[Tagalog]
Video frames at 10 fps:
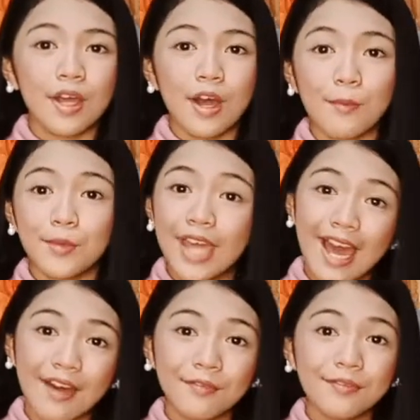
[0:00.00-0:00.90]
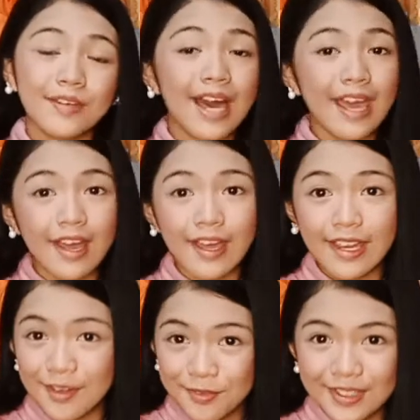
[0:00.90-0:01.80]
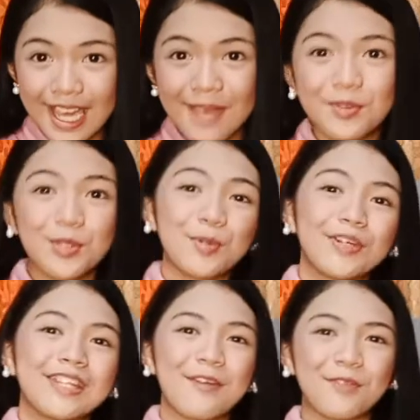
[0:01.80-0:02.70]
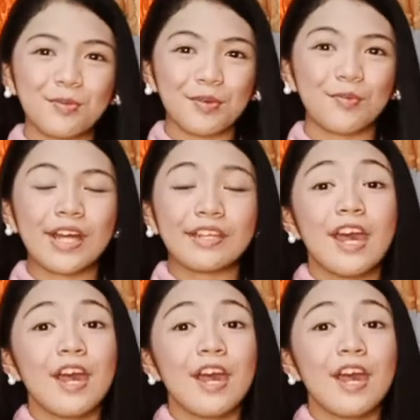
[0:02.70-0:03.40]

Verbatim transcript: um, we have enough time to do whatever we want.